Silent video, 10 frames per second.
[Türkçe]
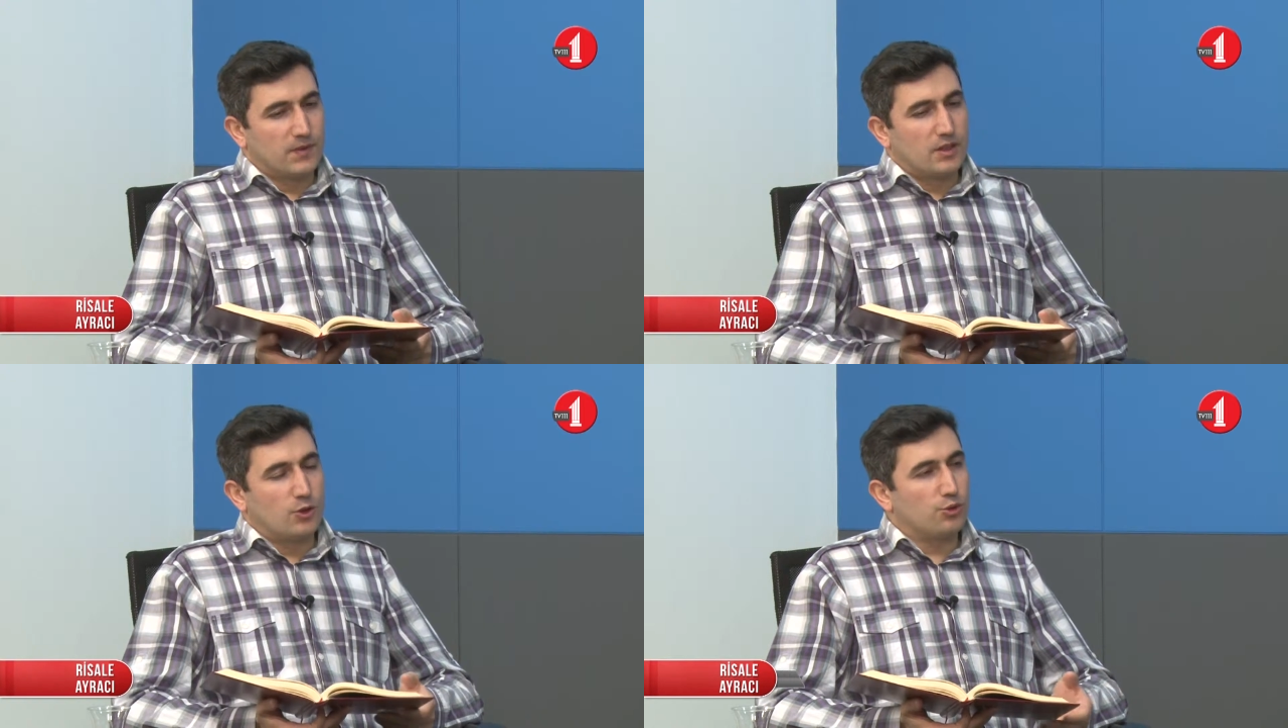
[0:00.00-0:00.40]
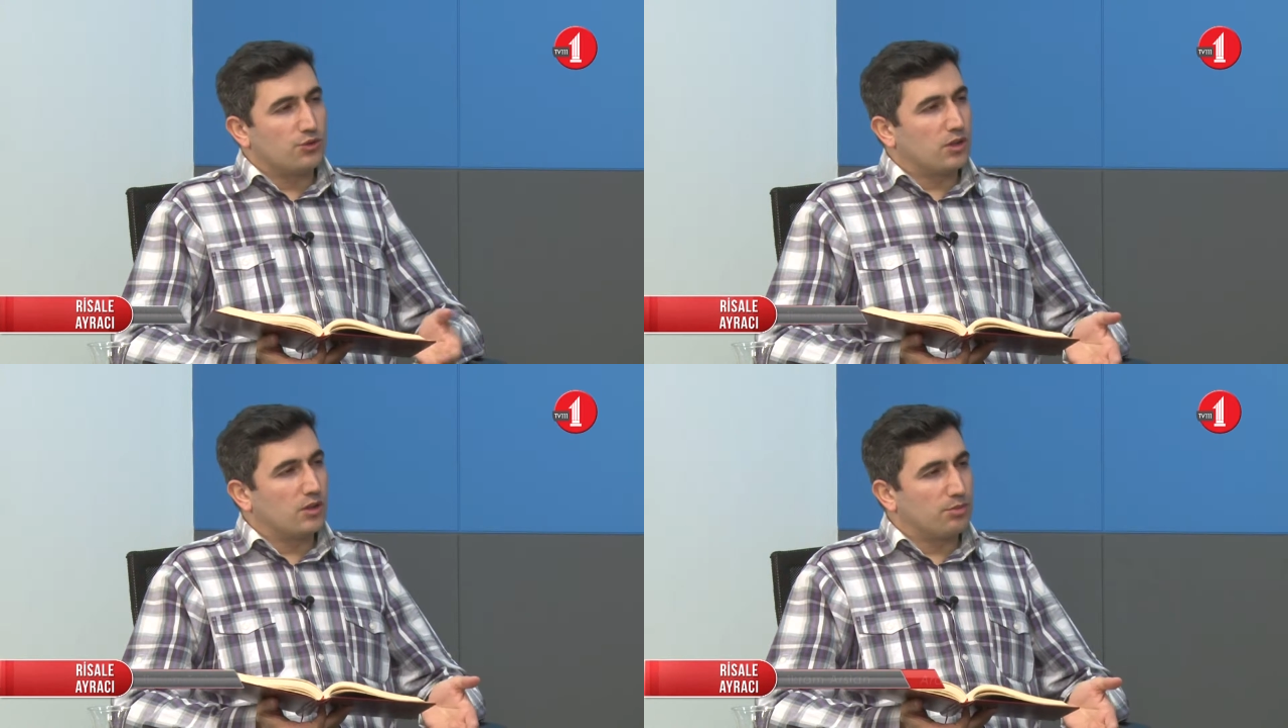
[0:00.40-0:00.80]

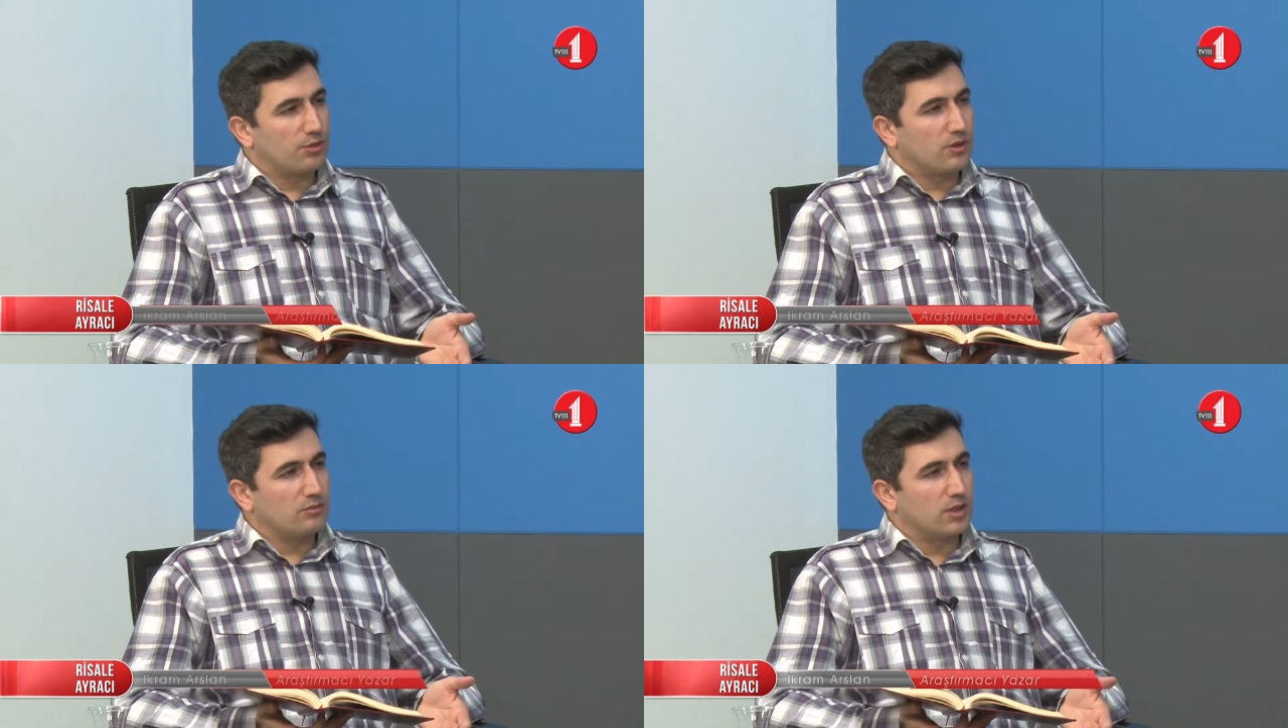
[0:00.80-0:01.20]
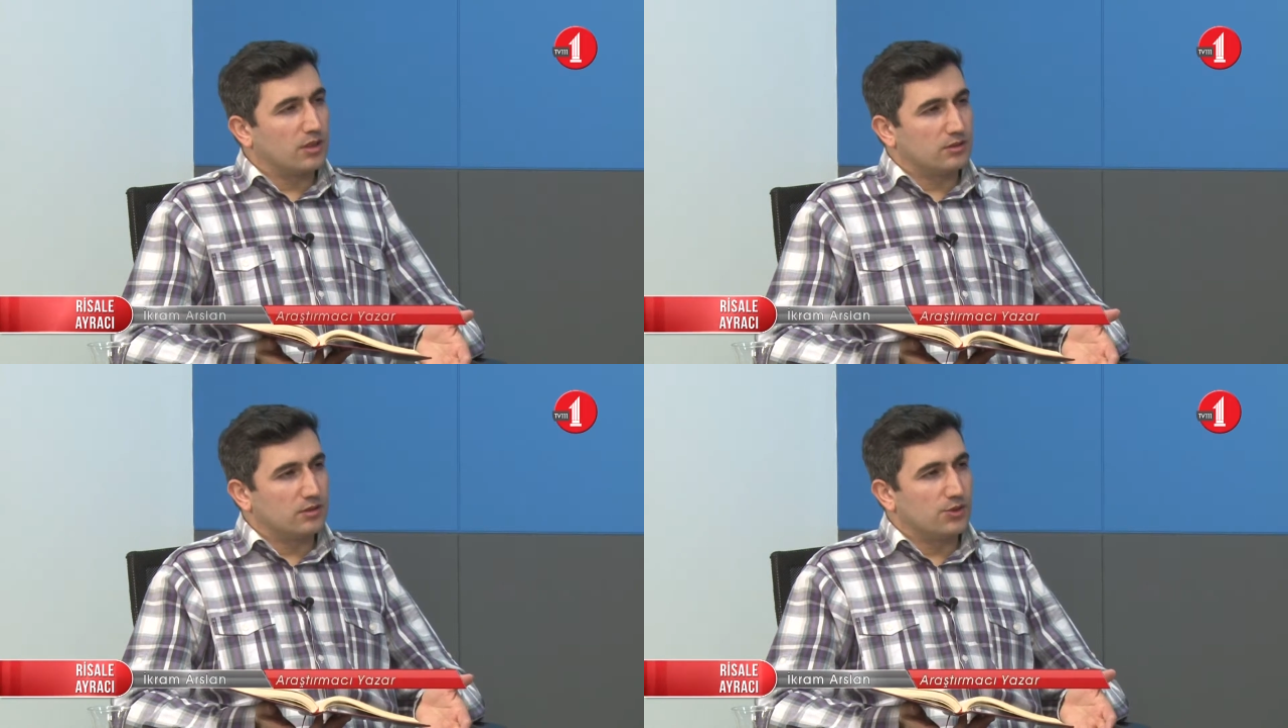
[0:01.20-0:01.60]
Önceki programda
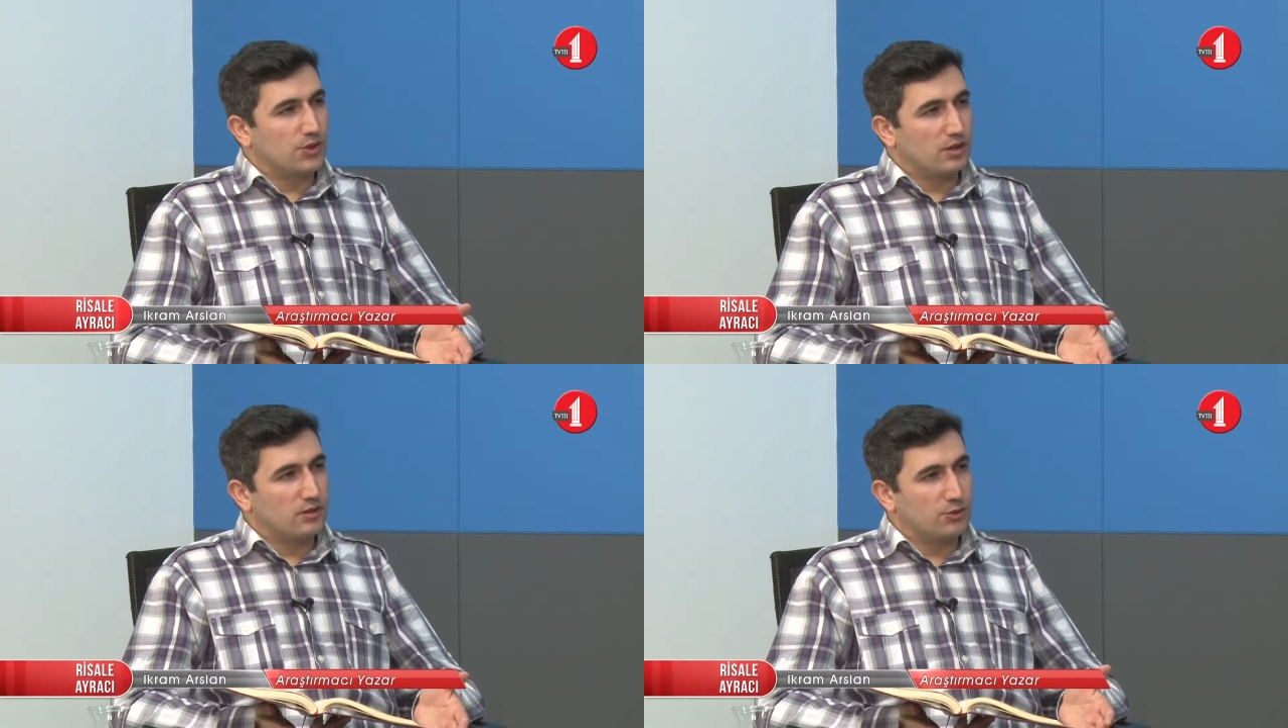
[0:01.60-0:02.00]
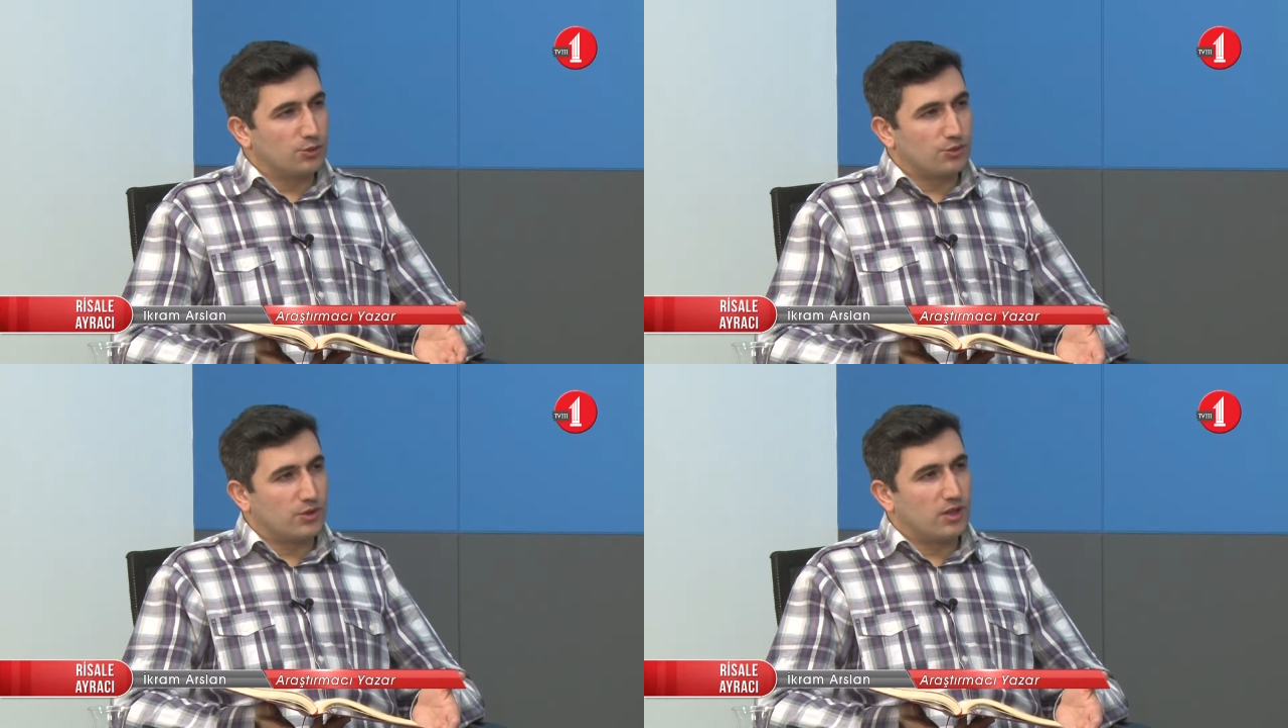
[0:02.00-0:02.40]
hatırlayacağınız
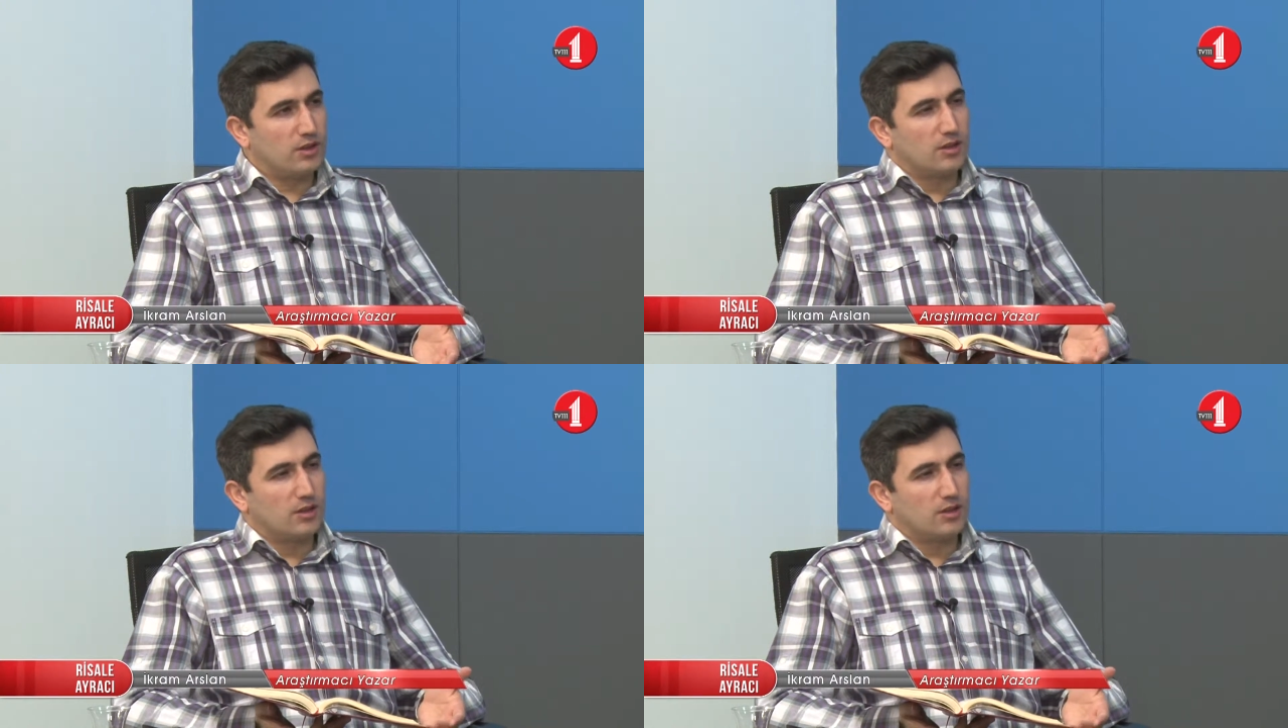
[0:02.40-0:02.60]
üzere